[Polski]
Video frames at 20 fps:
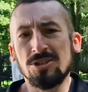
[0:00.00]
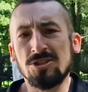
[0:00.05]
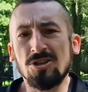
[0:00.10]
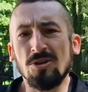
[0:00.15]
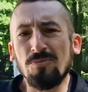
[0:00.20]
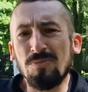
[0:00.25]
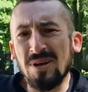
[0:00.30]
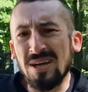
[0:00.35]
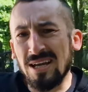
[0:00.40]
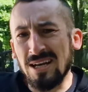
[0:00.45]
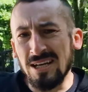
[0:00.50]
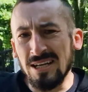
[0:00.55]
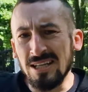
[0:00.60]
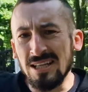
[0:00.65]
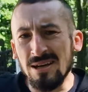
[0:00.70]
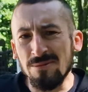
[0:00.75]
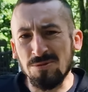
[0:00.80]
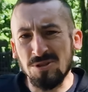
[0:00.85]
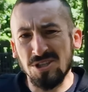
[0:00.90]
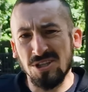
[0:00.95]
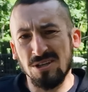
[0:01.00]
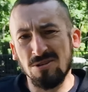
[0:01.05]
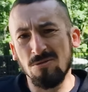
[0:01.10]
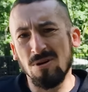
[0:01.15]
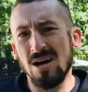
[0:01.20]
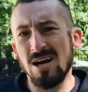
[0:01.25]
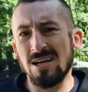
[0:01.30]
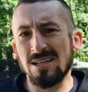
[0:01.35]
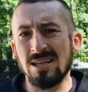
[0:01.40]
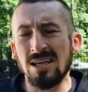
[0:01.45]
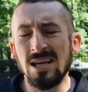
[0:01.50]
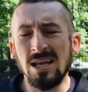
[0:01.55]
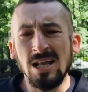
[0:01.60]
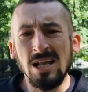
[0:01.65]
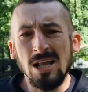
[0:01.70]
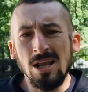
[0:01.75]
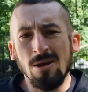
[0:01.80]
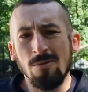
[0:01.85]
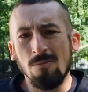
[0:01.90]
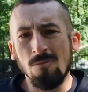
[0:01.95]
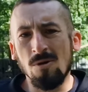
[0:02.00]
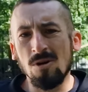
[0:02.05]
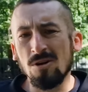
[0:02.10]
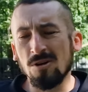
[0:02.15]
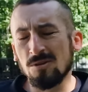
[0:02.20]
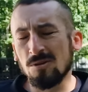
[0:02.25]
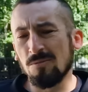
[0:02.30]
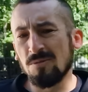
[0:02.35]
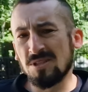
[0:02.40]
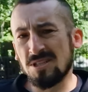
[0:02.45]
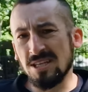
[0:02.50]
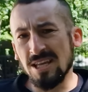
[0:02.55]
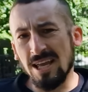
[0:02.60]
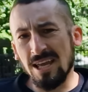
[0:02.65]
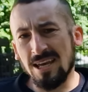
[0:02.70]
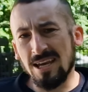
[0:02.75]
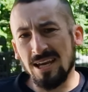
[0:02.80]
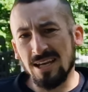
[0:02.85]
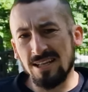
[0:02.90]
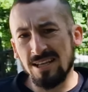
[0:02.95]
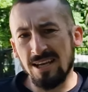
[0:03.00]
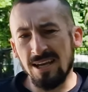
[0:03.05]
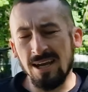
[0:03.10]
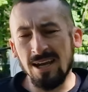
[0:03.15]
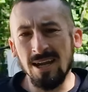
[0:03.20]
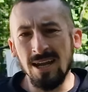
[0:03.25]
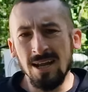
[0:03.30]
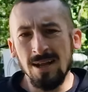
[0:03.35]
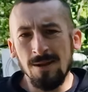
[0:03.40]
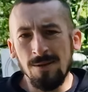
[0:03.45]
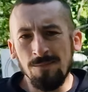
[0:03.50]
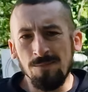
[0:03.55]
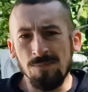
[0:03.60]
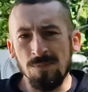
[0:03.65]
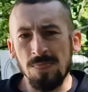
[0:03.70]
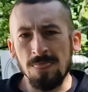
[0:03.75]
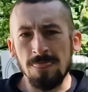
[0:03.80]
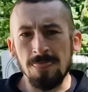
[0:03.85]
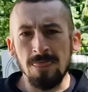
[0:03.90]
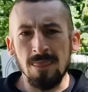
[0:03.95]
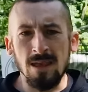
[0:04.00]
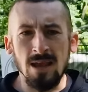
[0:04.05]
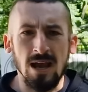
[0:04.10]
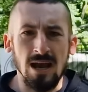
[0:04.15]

chopery na przykład, Mogą to być nakedy mm,